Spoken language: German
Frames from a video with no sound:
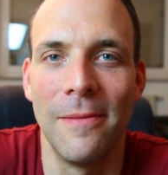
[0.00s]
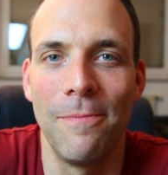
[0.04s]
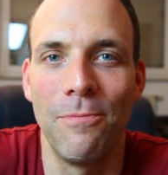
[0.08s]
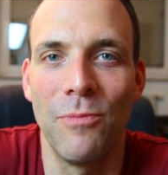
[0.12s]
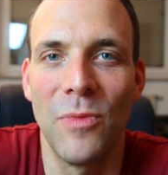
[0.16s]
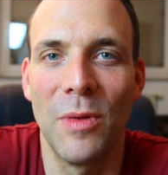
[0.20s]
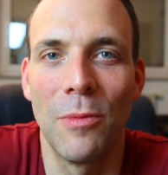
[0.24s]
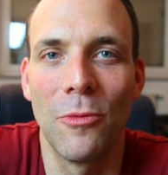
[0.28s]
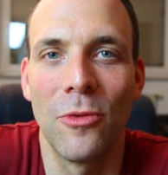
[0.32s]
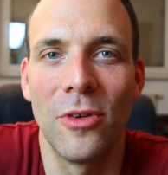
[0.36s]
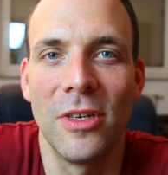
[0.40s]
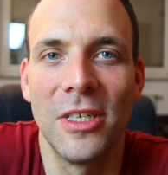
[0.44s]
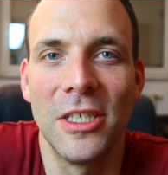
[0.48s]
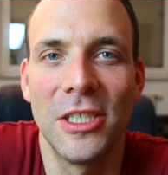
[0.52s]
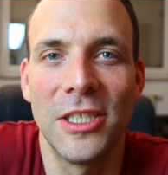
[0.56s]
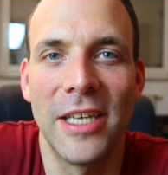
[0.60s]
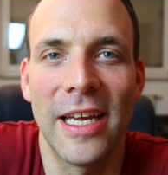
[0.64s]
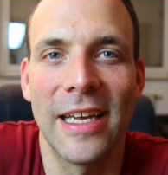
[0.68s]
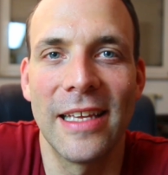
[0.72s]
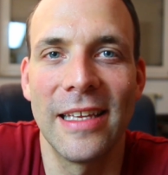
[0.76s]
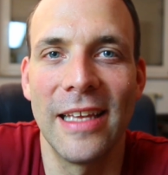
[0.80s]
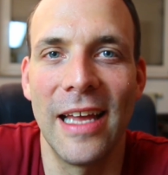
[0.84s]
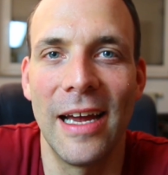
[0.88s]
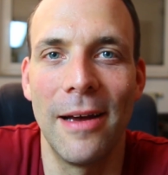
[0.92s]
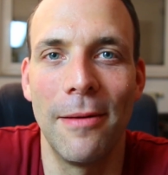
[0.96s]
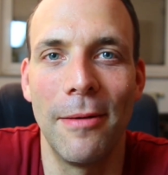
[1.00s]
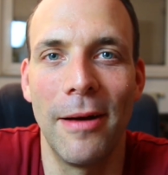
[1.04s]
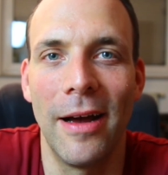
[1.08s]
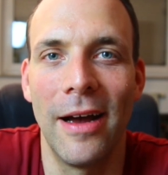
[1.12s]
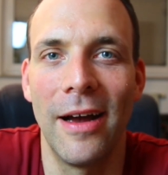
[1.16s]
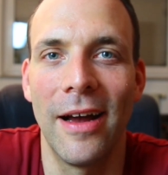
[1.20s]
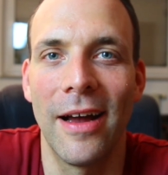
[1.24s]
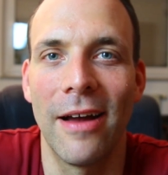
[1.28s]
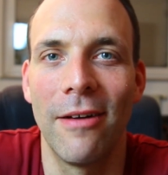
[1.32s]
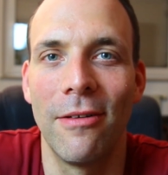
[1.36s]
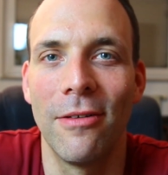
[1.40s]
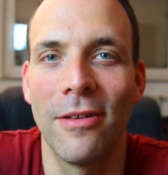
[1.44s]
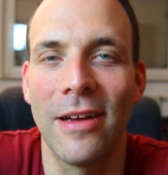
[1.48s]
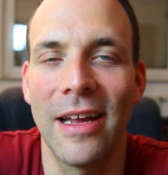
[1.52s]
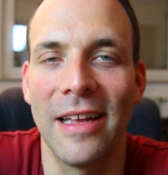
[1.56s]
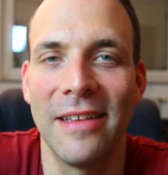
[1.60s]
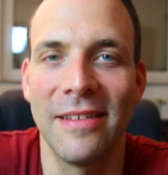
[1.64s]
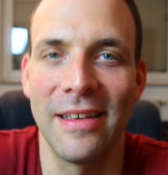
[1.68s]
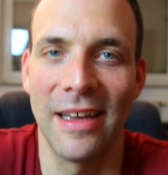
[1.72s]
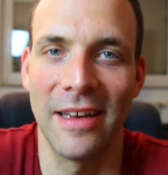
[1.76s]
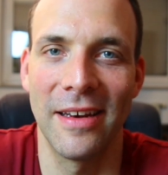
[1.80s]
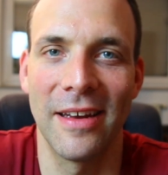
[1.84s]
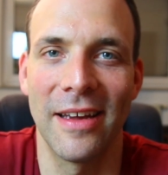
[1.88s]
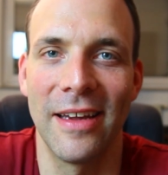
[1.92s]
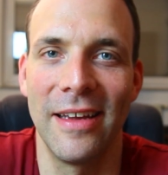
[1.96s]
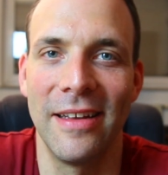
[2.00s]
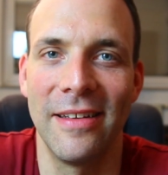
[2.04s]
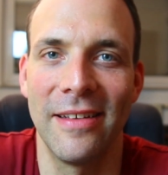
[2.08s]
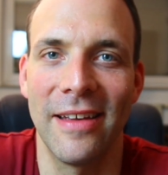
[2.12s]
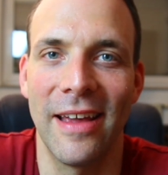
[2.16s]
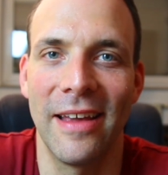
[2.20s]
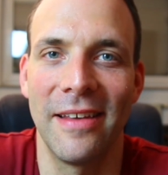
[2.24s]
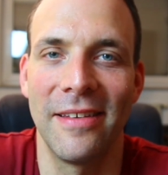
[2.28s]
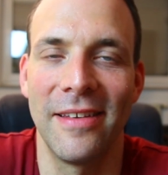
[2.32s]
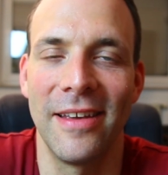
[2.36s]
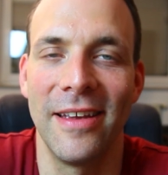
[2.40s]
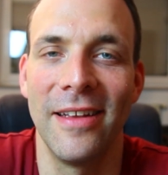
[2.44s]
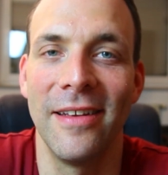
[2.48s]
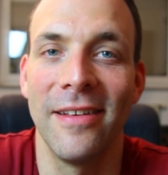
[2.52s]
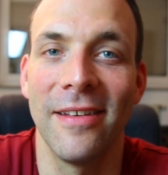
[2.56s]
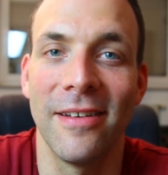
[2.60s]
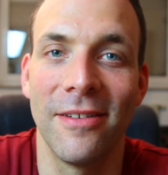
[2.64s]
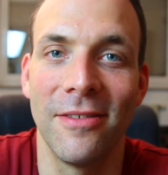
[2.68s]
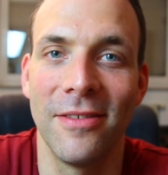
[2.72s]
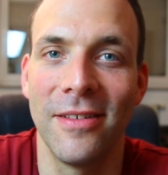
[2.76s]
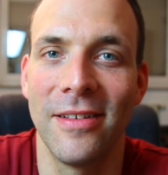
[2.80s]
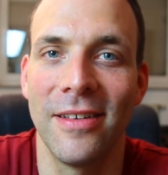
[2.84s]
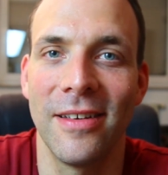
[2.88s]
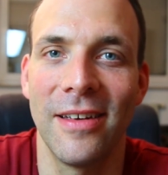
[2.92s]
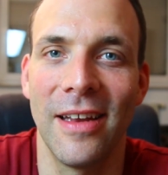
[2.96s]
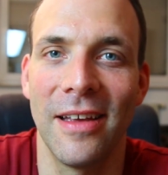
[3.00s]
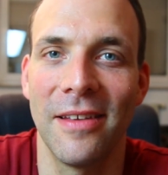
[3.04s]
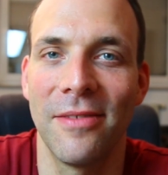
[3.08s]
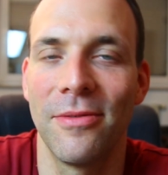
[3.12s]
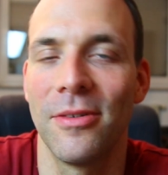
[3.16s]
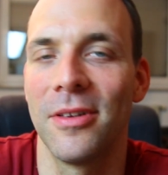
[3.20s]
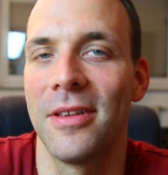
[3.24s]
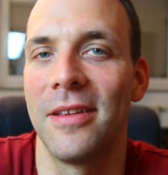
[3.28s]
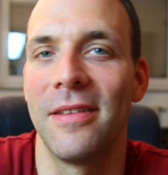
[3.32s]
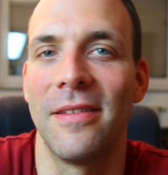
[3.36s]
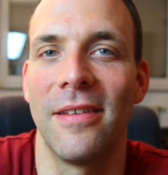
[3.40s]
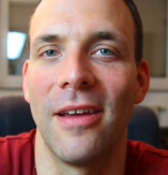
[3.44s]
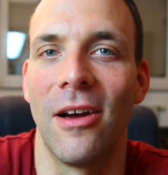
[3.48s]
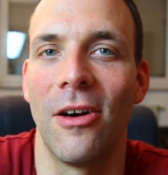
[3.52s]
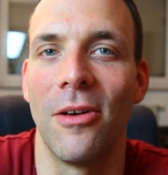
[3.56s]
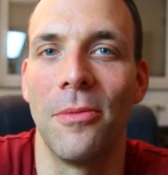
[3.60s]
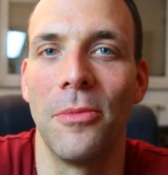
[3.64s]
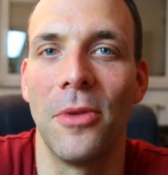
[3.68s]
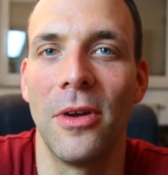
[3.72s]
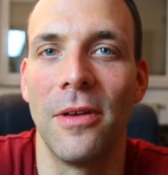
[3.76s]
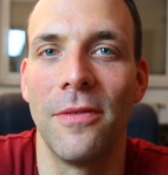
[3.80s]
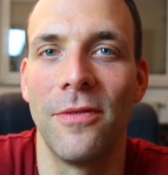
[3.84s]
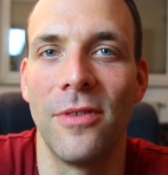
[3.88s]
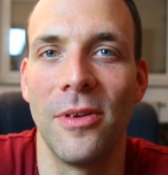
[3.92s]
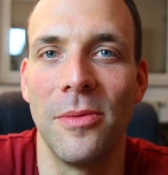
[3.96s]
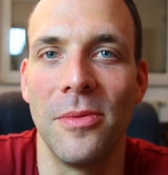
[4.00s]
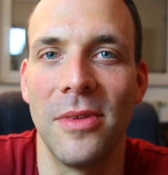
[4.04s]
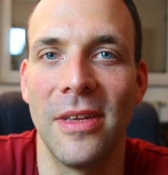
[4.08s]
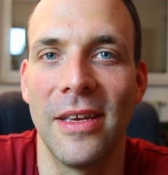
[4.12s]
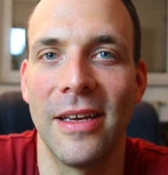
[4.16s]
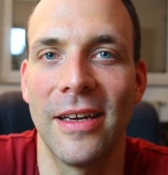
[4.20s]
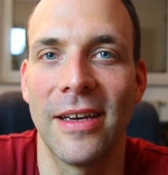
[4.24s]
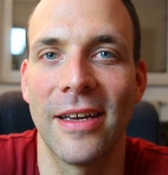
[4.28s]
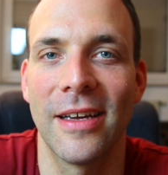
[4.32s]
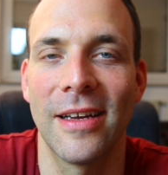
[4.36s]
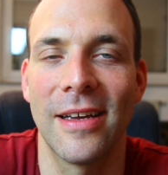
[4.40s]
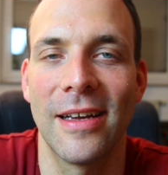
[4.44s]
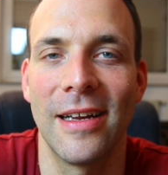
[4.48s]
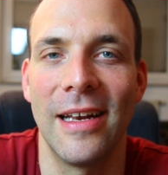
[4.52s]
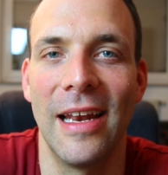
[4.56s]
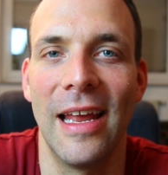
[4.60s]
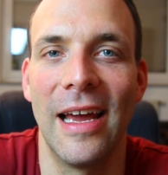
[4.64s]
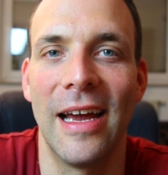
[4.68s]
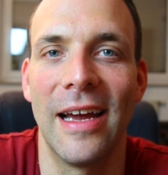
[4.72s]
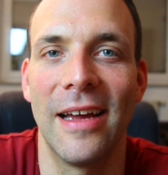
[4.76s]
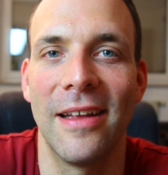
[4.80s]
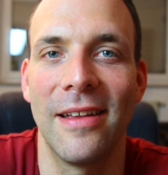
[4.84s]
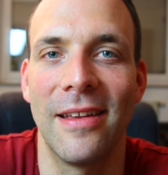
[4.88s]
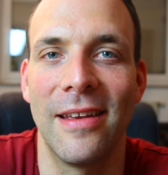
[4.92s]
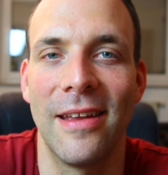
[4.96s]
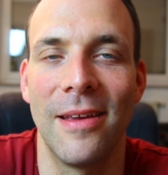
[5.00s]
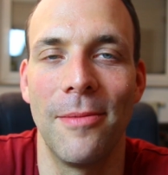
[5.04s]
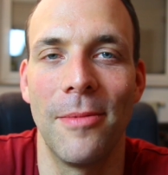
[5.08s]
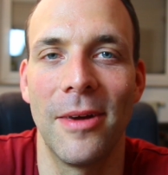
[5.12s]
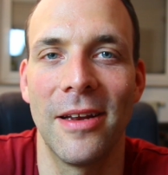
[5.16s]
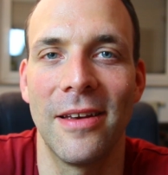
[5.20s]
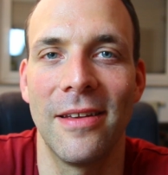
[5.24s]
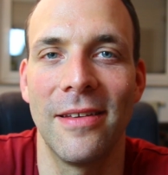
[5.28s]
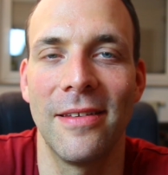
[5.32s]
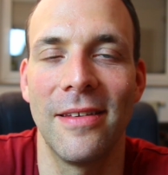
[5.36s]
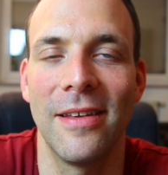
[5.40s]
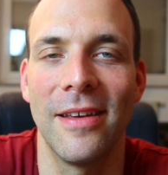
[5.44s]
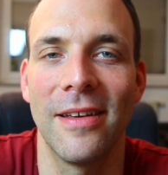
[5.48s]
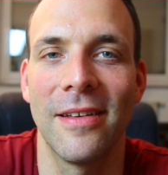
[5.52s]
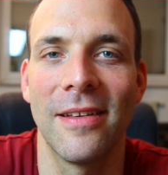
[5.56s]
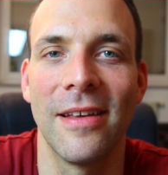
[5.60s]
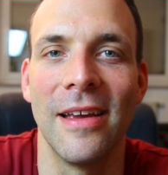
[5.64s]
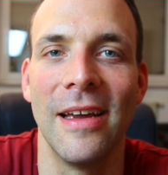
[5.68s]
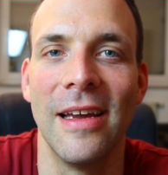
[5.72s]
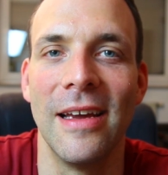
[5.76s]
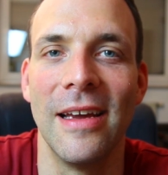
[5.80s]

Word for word: Im Grunde stecken da aber auch ganz andere Interessen hinter und das wird jetzt hier auch im neuen Film sehr klar thematisiert,